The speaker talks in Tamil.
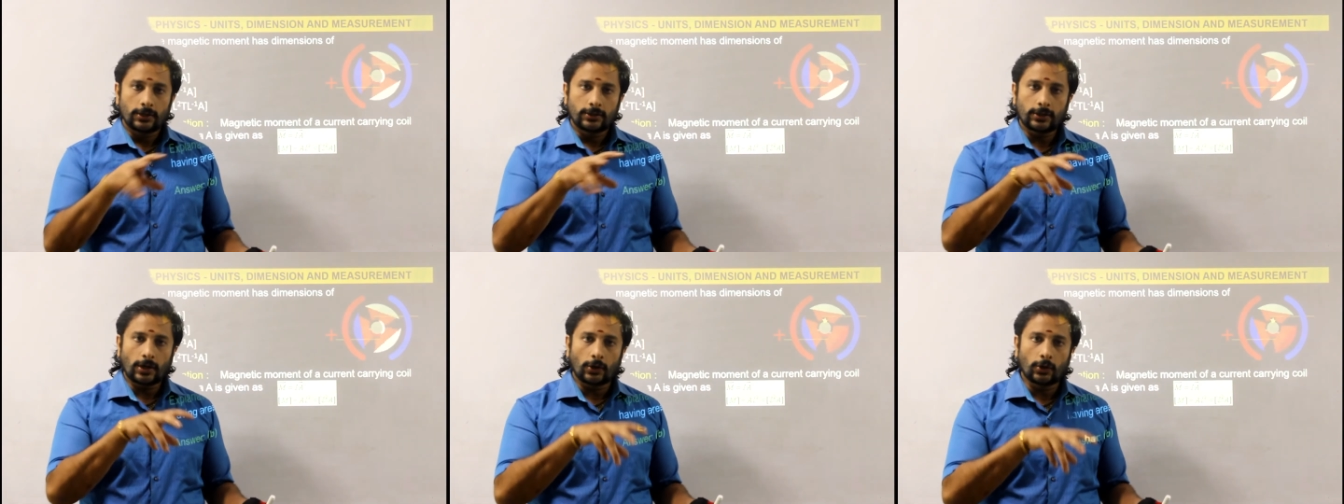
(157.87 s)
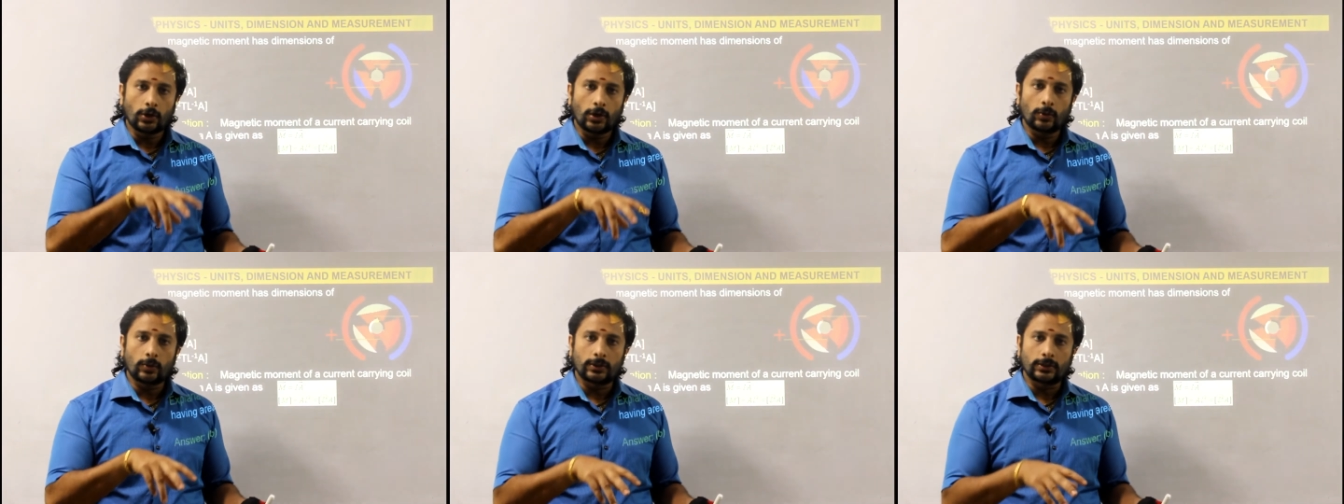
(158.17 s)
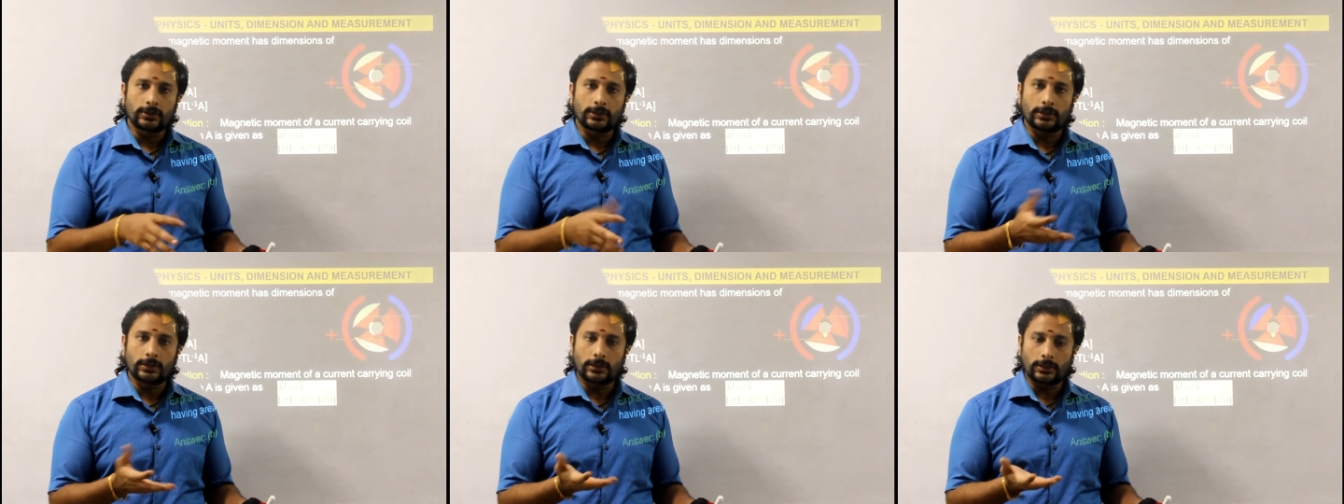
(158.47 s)
நடுவில்
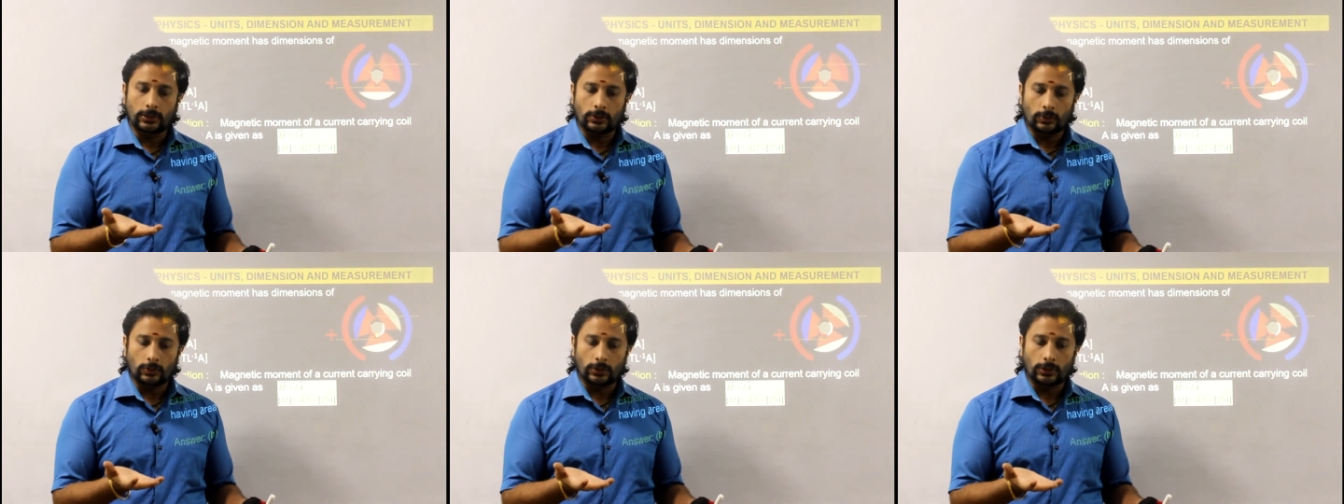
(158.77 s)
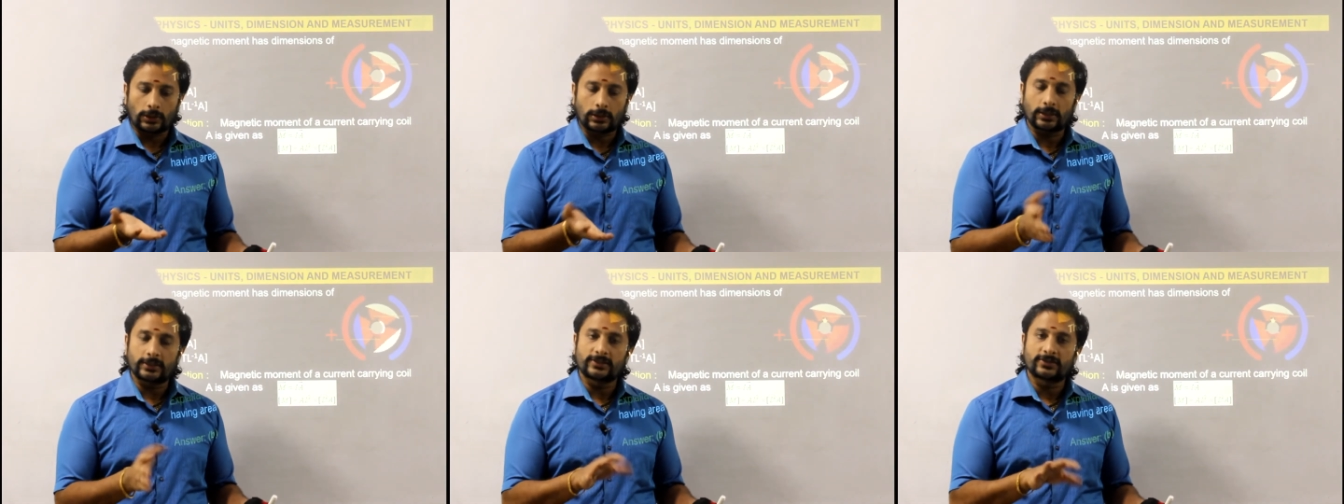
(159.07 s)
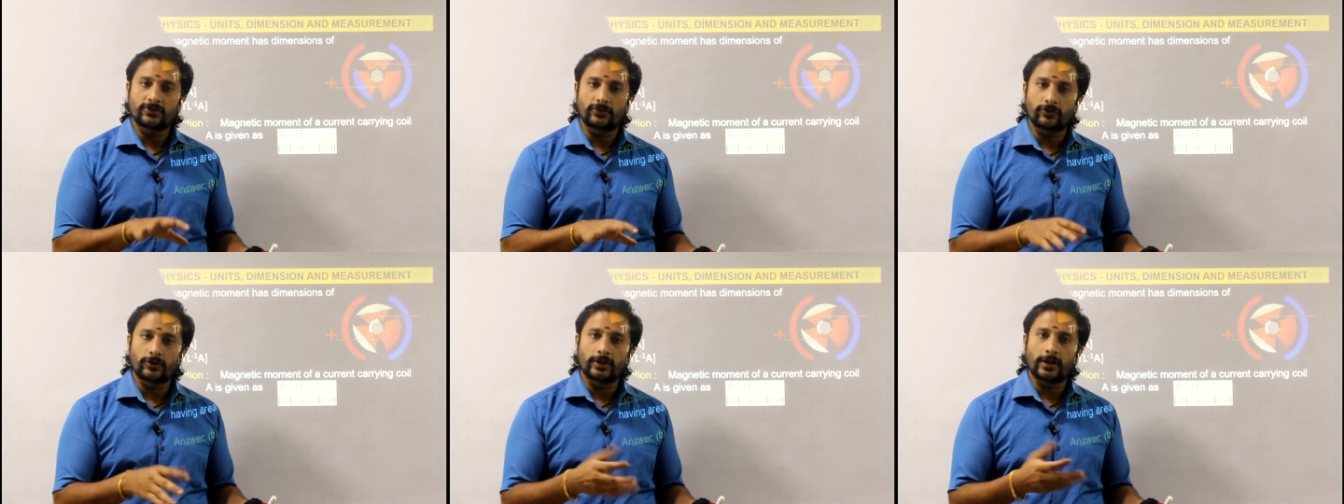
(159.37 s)
வந்து ஒரு
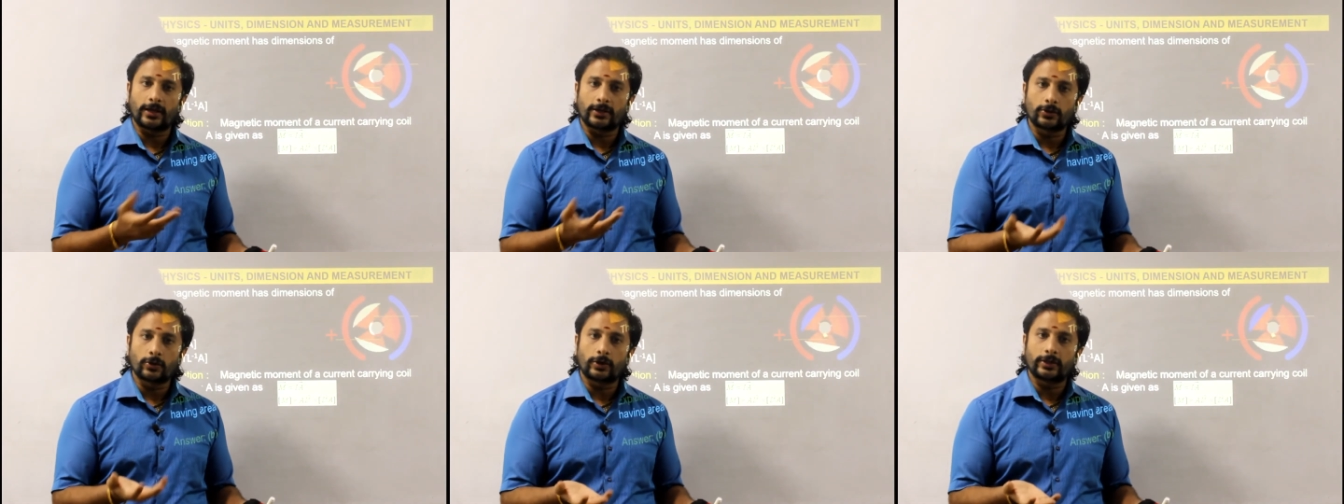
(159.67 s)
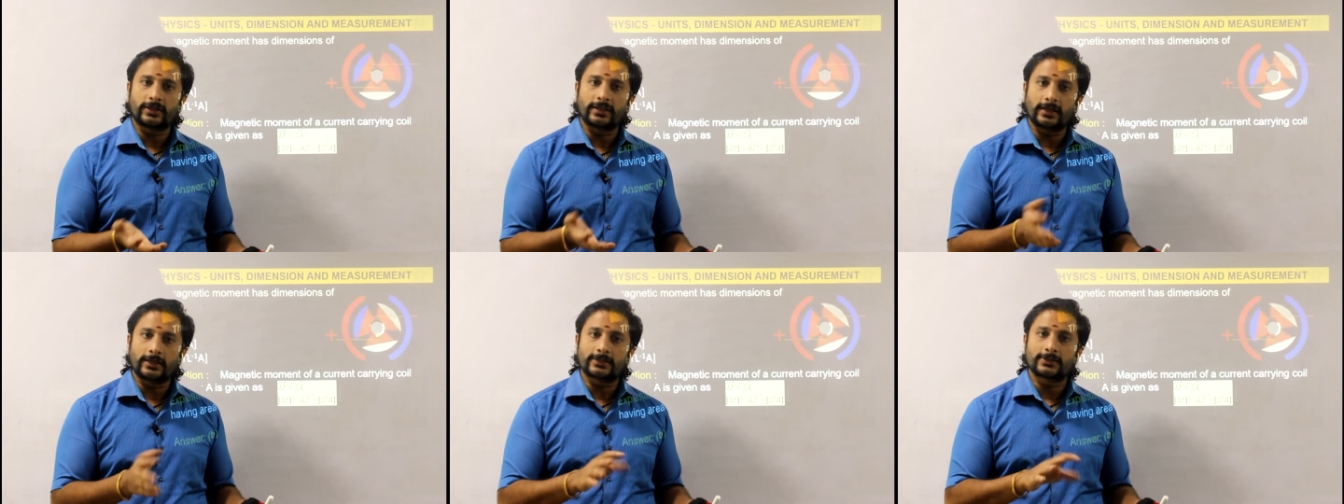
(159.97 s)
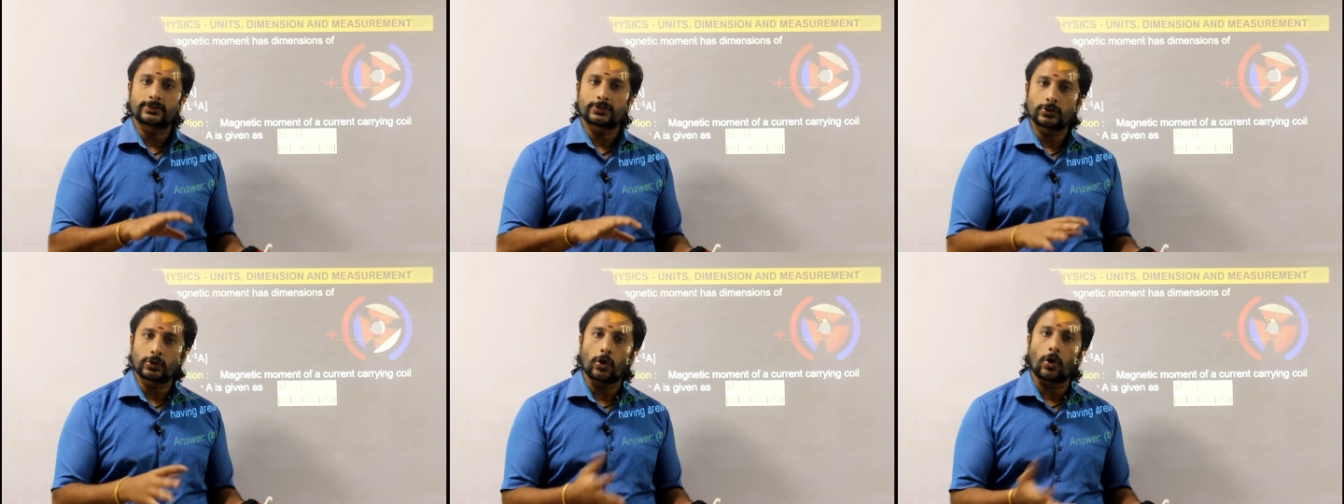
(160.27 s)
கன்சிடரிங் ஐ காட் இயர்ஸ்
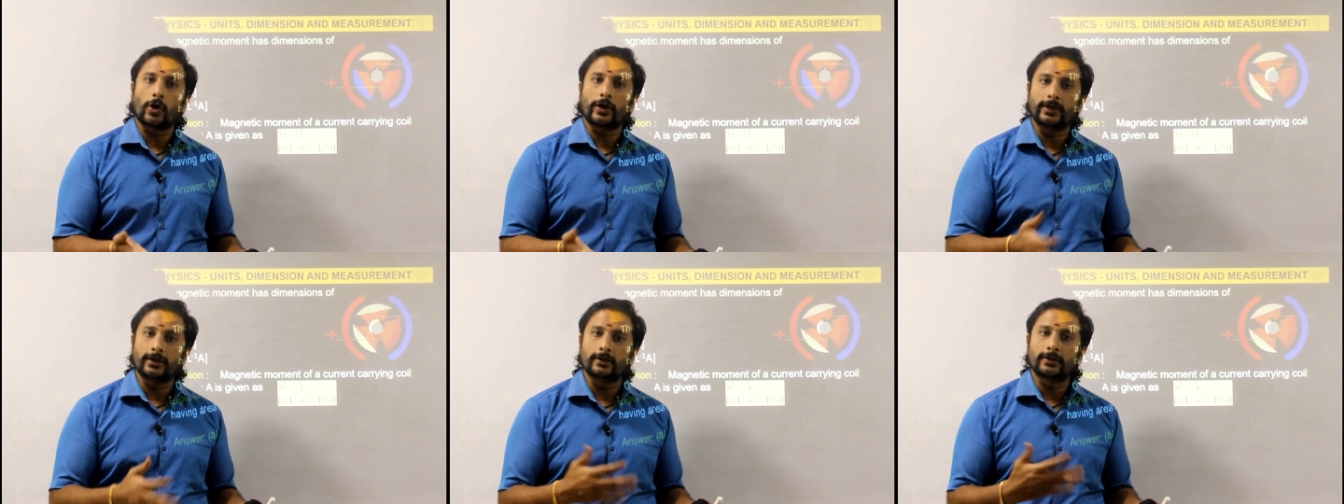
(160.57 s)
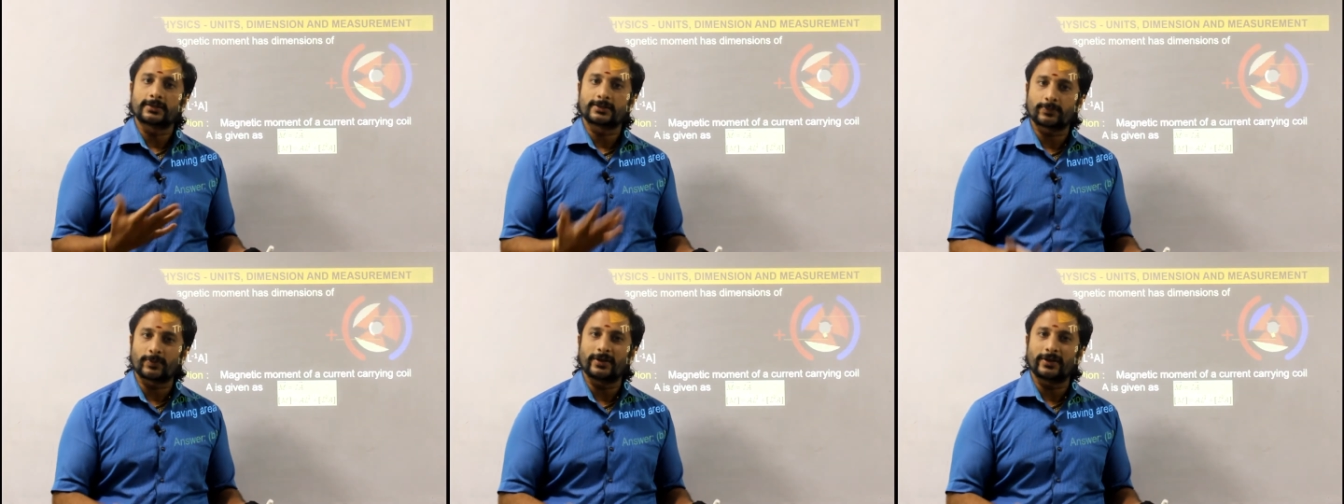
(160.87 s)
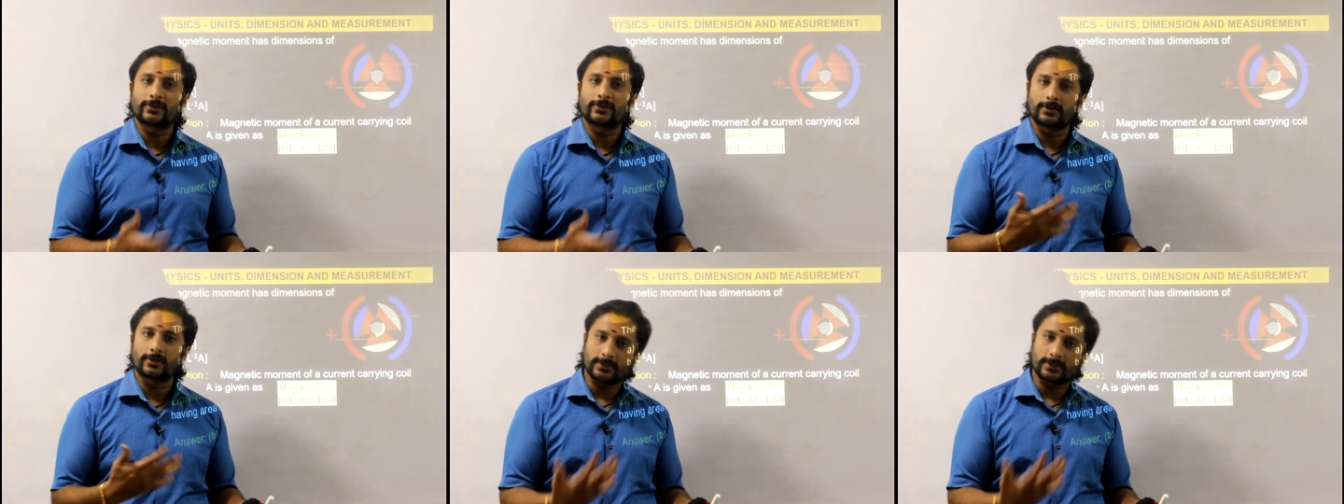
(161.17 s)
காயில்
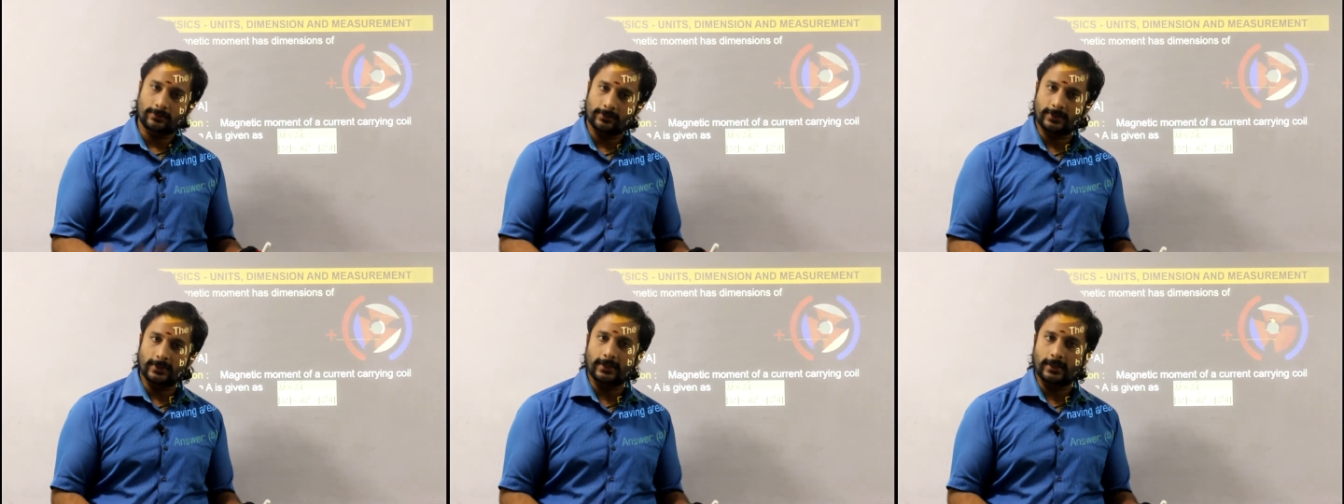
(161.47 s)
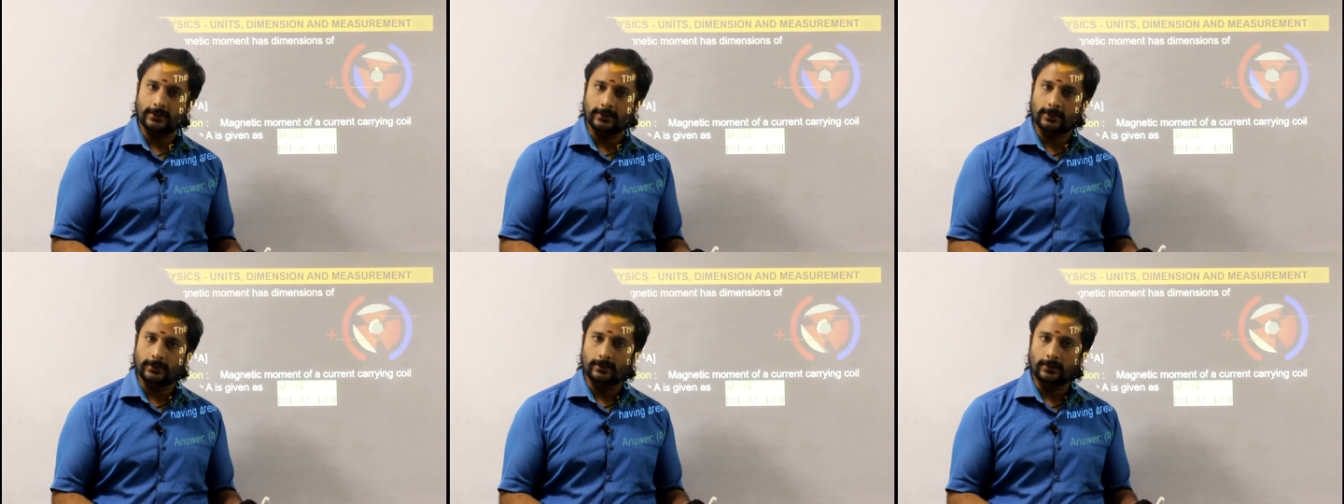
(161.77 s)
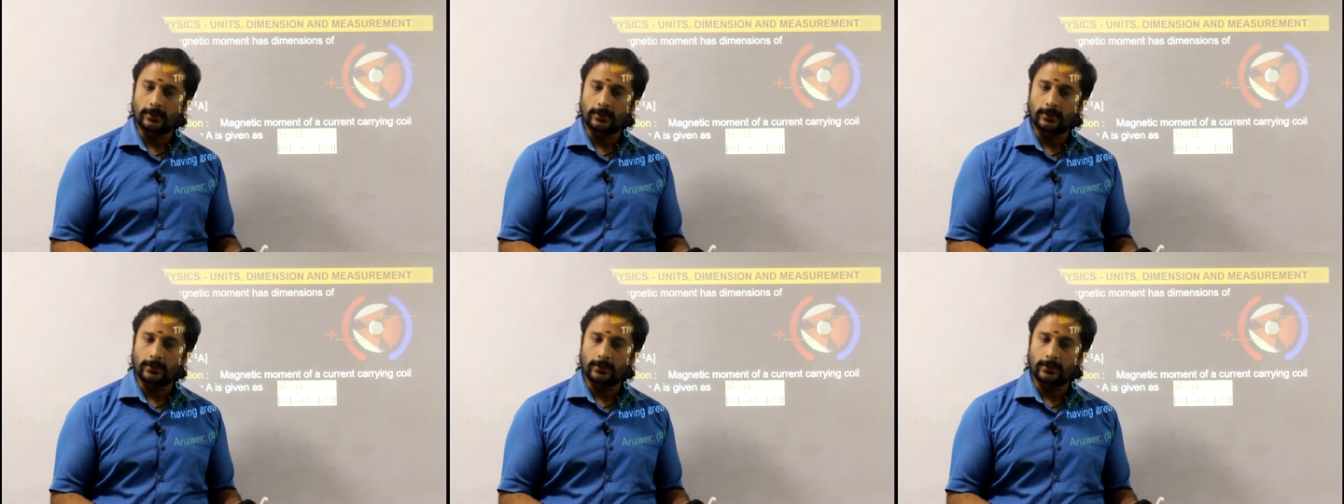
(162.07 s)
ஸ்ப்ரிங் ஆர் சம்திங் லைக் தட்